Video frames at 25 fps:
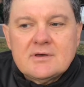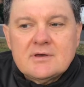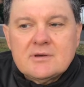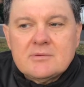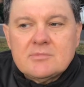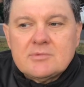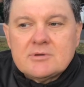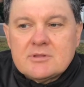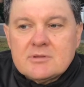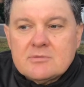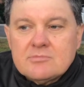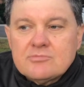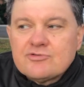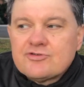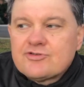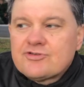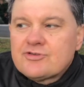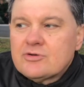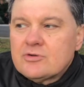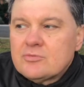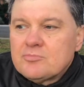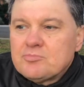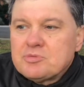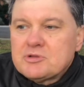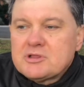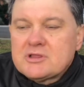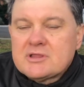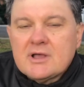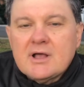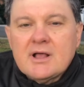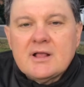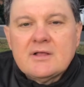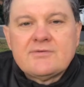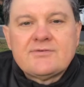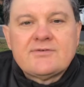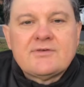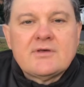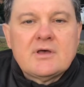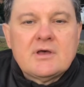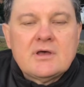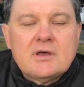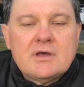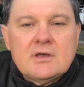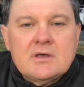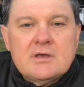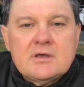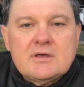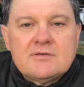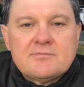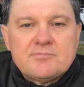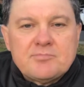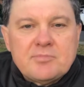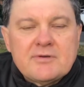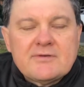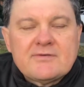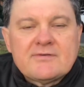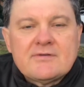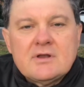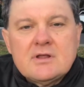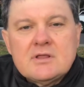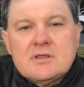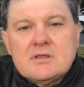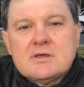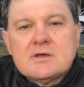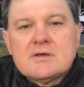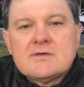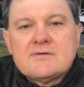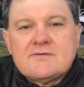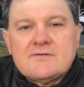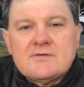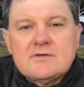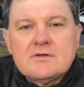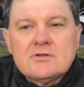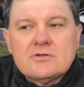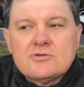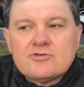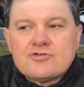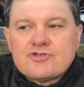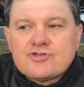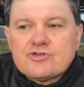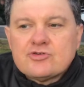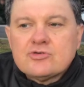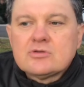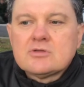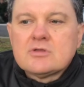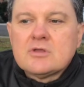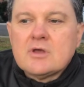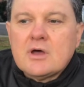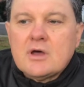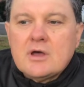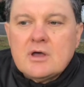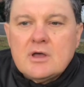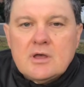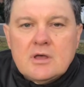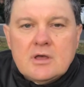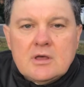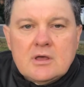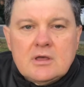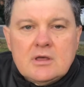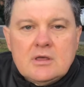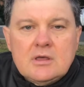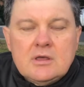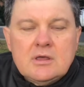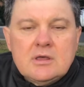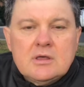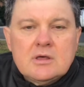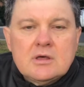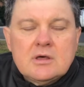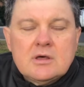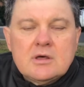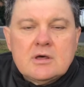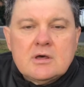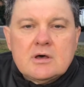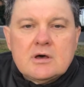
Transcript: Потому что он пытался из последних сил что-то и